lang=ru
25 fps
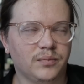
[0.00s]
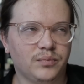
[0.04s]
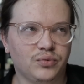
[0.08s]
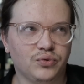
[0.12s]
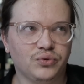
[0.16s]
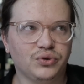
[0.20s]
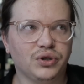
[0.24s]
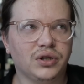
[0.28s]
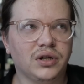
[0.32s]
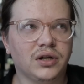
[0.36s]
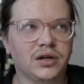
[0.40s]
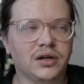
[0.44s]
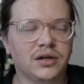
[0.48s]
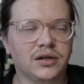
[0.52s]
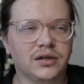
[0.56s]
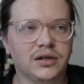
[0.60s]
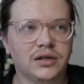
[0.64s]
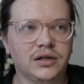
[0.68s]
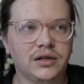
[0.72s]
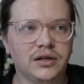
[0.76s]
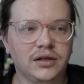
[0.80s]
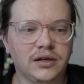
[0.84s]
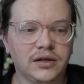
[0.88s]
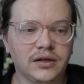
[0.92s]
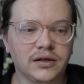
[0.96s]
Поняли?
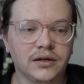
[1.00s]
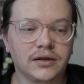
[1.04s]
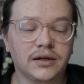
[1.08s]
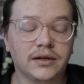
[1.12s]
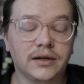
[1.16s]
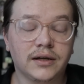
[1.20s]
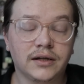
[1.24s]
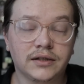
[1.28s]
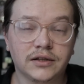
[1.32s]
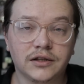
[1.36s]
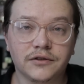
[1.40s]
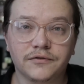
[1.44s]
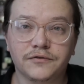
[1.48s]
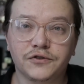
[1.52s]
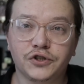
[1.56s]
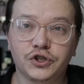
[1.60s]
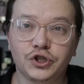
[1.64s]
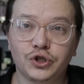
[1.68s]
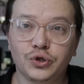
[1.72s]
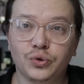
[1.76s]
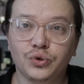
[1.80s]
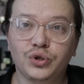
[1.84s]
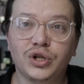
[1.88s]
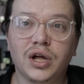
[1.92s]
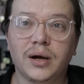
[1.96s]
И это
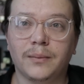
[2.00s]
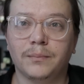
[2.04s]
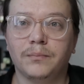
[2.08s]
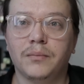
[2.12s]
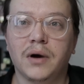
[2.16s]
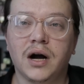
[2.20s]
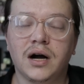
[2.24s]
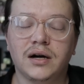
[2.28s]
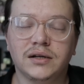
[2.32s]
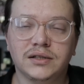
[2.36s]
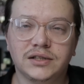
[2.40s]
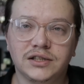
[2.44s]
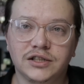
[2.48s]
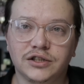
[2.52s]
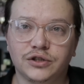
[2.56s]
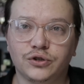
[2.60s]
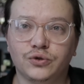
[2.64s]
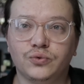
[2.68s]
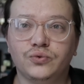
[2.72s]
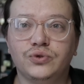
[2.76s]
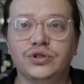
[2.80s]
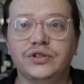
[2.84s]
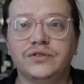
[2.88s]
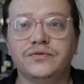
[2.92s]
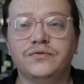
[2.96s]
все на базе
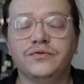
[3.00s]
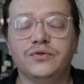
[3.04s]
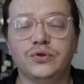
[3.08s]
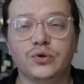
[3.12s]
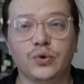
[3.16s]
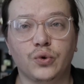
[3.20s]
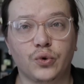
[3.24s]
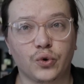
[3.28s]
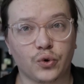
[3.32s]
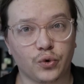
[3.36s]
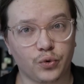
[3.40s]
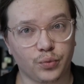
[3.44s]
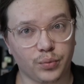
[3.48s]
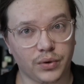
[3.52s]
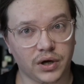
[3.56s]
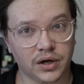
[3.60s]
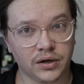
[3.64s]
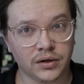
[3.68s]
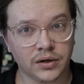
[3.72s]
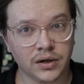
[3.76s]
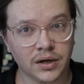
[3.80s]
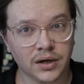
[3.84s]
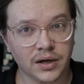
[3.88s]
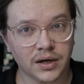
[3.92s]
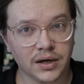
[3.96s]

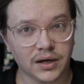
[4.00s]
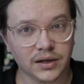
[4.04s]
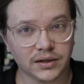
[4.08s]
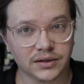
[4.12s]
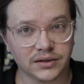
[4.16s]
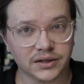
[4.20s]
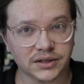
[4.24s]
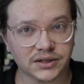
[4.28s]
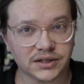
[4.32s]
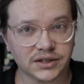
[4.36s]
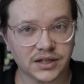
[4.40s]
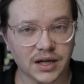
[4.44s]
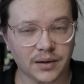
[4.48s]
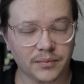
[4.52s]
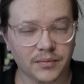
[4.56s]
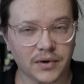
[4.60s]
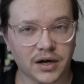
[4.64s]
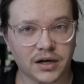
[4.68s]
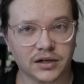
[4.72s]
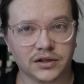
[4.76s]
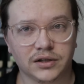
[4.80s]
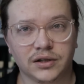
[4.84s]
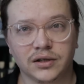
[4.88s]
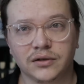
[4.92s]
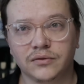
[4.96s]
нудифлорума
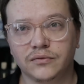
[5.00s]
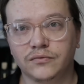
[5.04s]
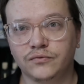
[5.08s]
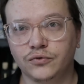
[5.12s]
носомата.